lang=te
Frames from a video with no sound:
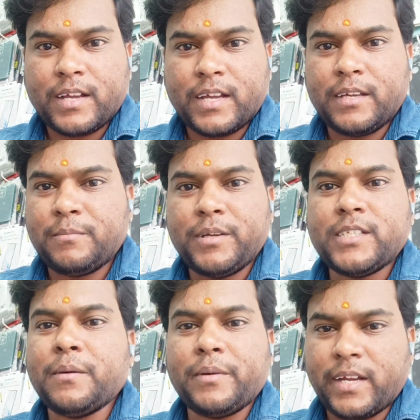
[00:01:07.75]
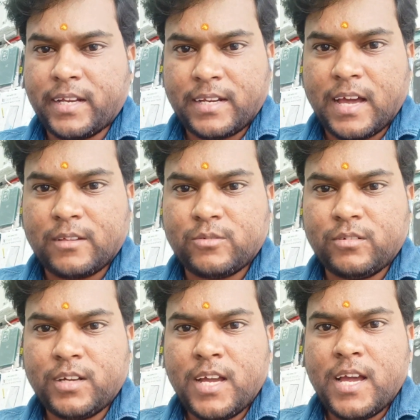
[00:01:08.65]
కానీ బీజేపీకి అని కాదు
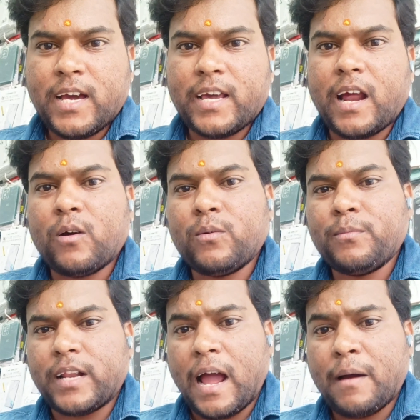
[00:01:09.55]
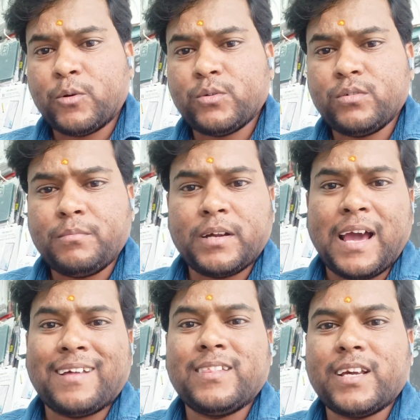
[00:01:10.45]
రావు రాముడు
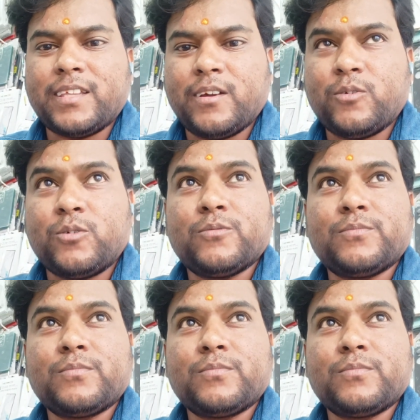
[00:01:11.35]
మన అందరి దేవుడు